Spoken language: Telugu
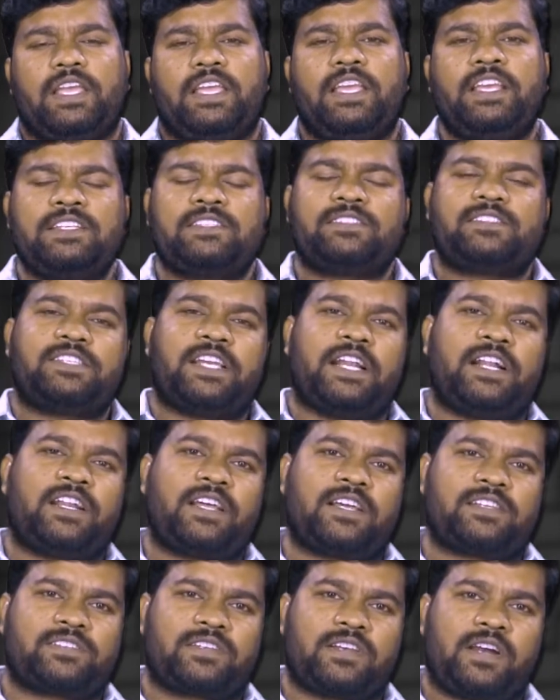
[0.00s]
ఈ
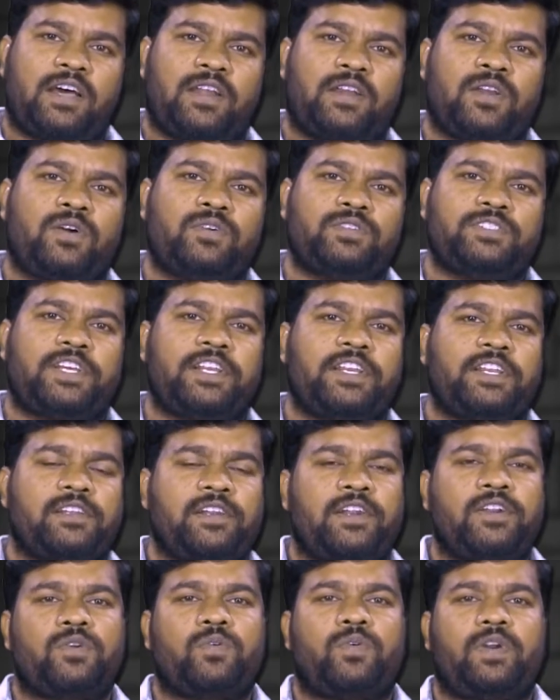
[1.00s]
సెల్టాస్ కారులో
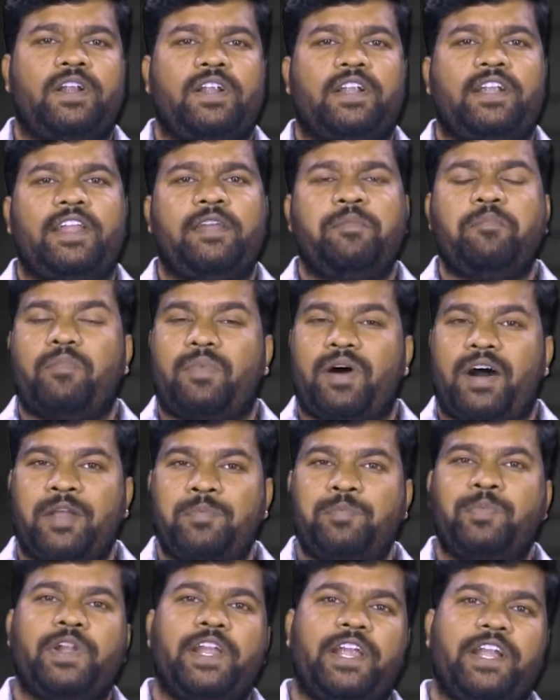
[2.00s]
జరిగినటువంటి
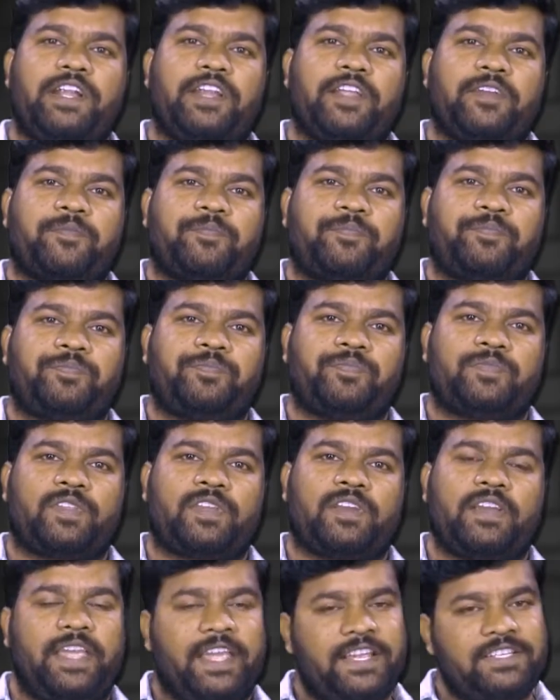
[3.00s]
మార్పులు ఏంటి
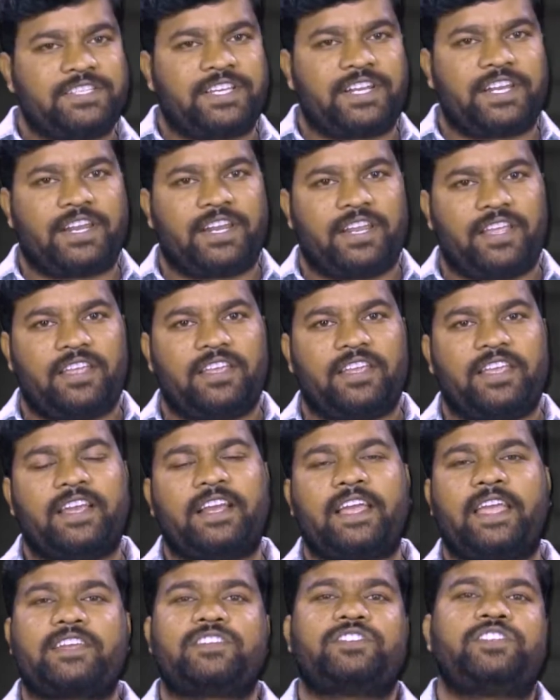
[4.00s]
ఏం జరిగినాయి
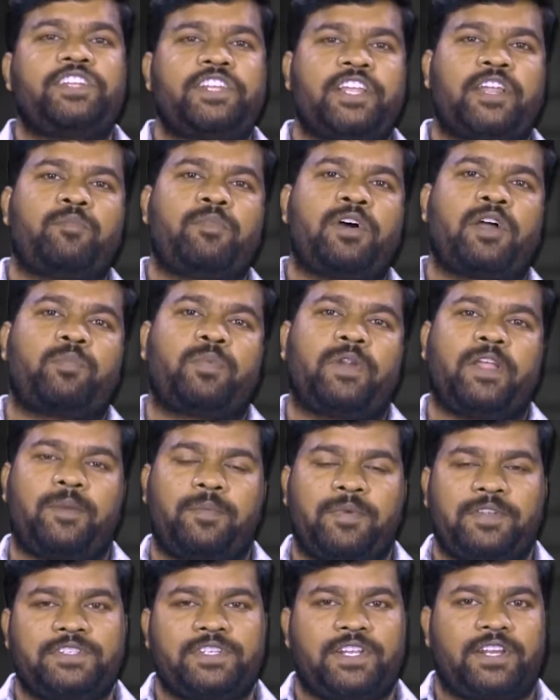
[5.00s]
ఇక ఎక్స్టీరియర్ మార్పులు
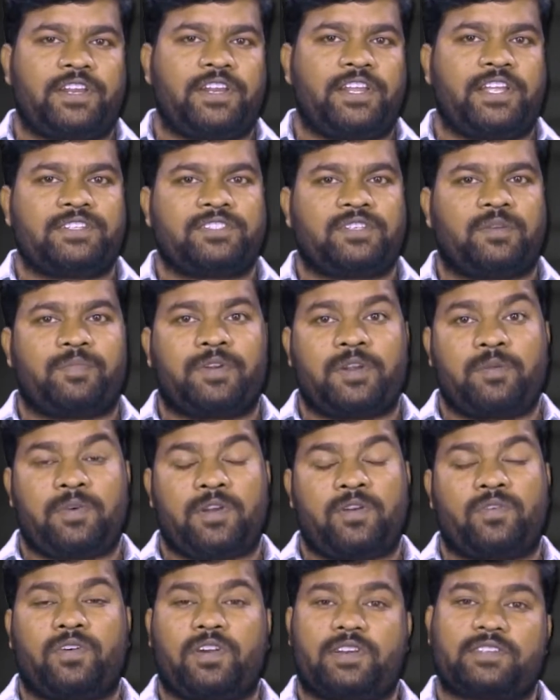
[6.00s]
ఏమేమి జరిగినాయి అని చెప్పని
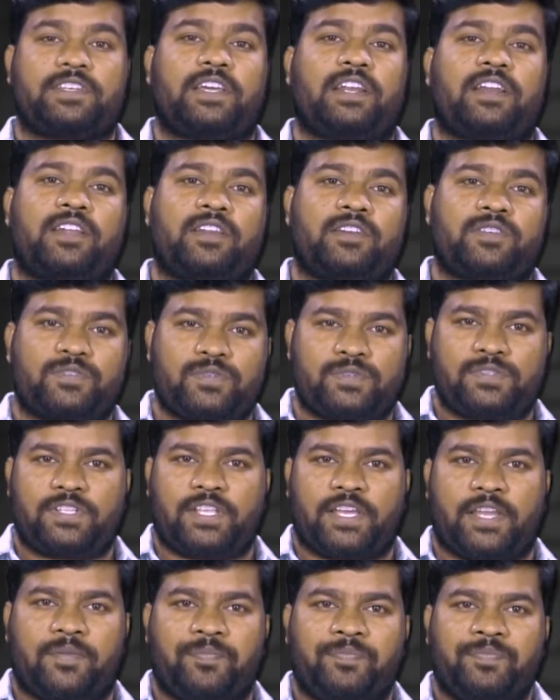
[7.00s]
మనం ఒకసారి కనుక
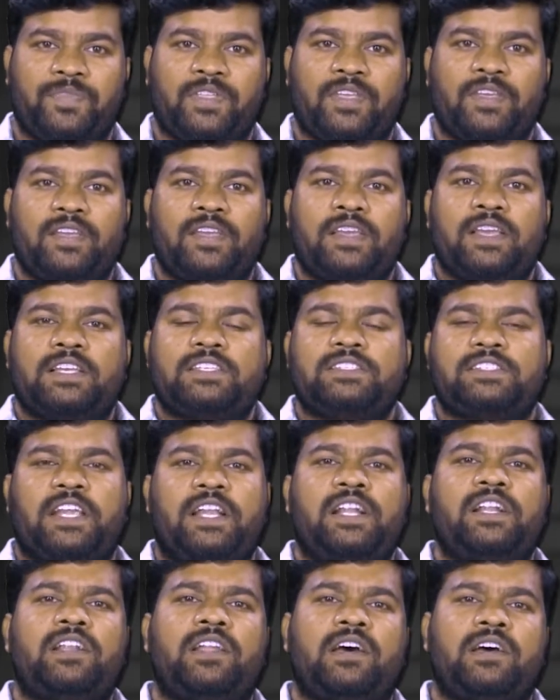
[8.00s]
చూస్తే
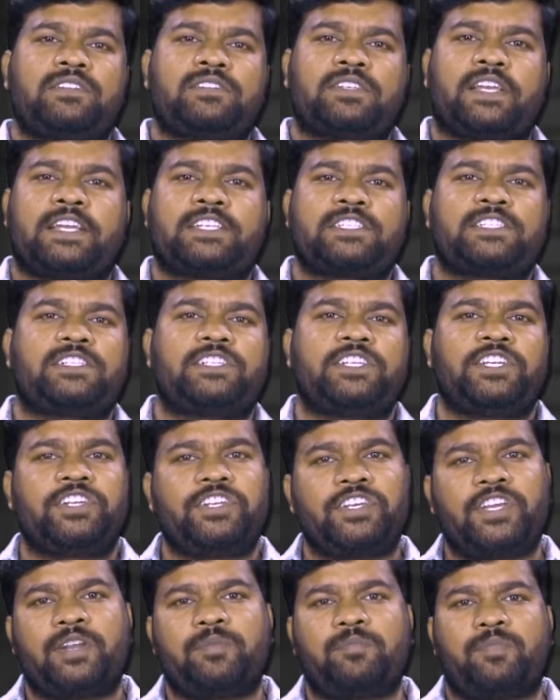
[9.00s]
సెల్టాస్
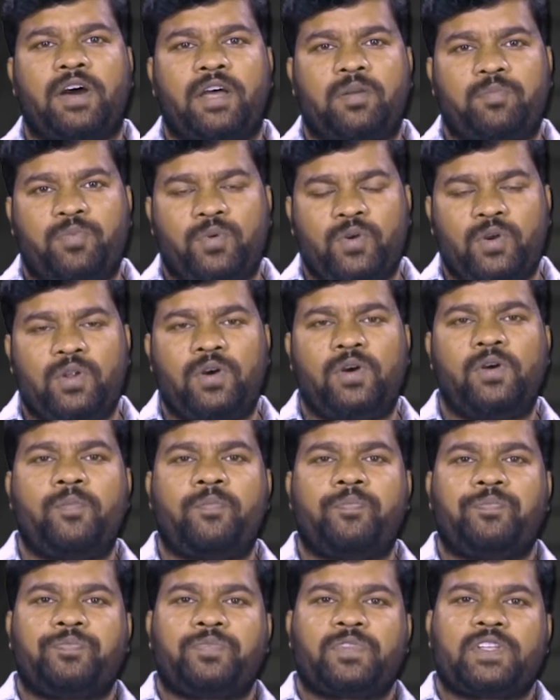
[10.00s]
ఎక్స్టీరియర్ మార్పుల్లో
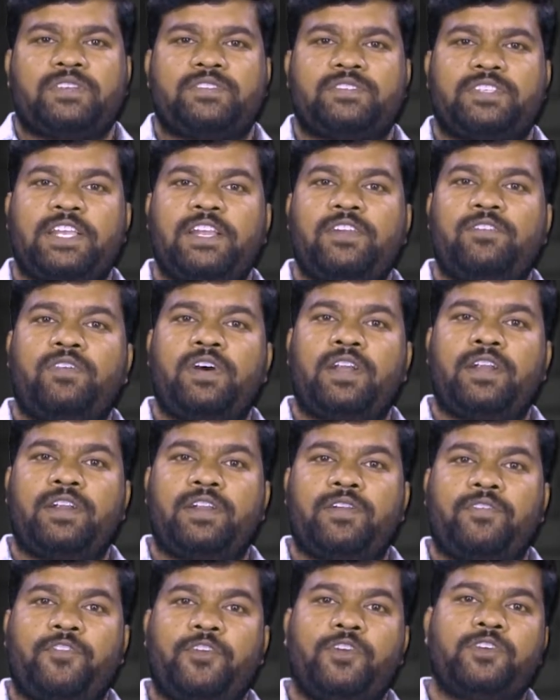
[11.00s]
సిల్వర్
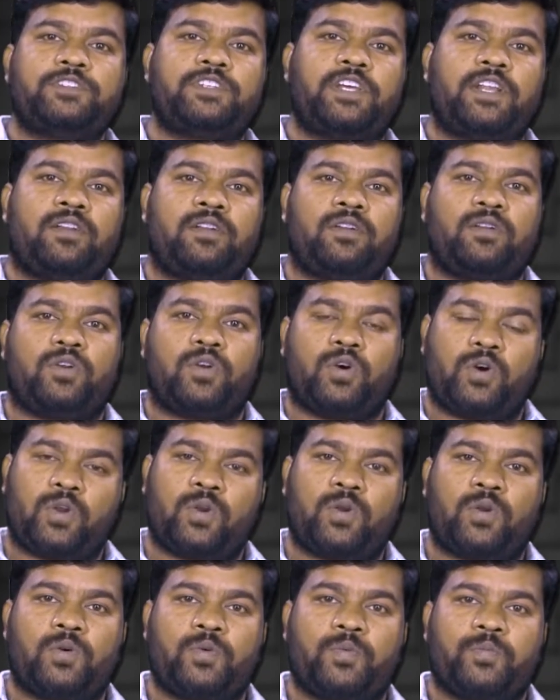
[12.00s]
డిఫ్యూజన్
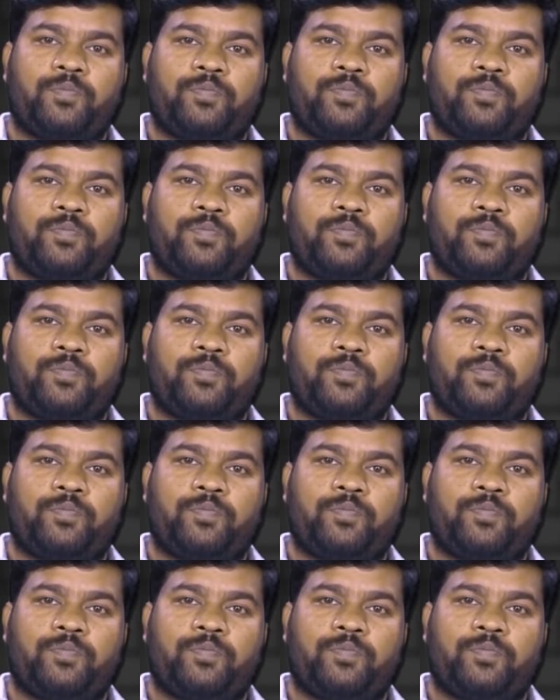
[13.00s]
డోర్లు